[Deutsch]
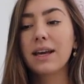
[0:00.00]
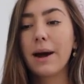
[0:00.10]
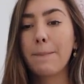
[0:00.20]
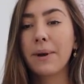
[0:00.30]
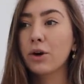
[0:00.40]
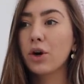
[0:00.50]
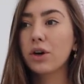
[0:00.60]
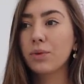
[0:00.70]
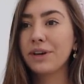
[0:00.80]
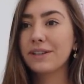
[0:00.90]
ja, mal
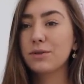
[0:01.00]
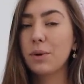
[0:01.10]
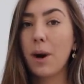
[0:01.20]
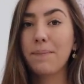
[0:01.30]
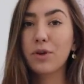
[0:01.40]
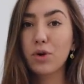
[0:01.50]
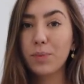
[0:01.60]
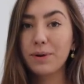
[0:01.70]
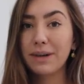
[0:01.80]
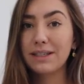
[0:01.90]
gucke, um was es überhaupt
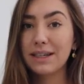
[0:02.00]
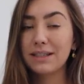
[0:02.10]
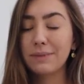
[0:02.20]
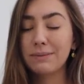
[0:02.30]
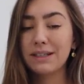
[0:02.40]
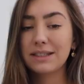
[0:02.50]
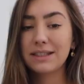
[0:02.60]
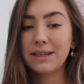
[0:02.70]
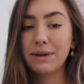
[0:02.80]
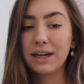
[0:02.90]
grob in Mathe jetzt beim nächsten
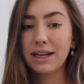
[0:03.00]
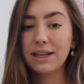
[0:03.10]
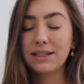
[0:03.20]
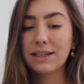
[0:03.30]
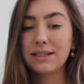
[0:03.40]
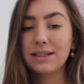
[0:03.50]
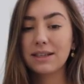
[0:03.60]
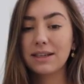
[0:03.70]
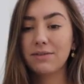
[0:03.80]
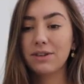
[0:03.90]
Thema geht, dass
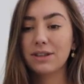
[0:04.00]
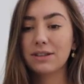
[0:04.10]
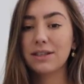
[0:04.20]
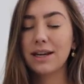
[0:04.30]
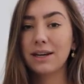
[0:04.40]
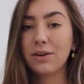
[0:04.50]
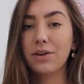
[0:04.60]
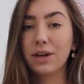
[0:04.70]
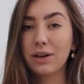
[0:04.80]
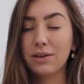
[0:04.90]
ich ihr dann mindestens sagen
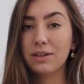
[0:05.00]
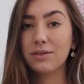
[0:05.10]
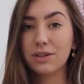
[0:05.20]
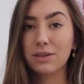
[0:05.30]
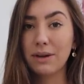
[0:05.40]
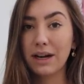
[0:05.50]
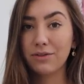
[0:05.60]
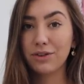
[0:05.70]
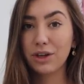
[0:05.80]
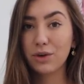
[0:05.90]
kann, okay, das und das
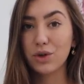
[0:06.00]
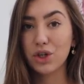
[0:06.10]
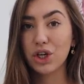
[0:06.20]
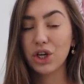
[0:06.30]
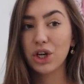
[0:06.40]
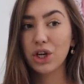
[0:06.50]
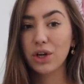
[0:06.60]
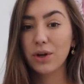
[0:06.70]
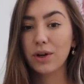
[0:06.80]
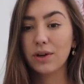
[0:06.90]
machen wir und
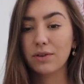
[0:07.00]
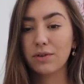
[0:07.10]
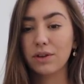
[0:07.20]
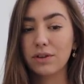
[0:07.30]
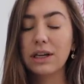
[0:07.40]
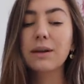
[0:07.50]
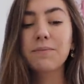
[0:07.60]
das und das nicht.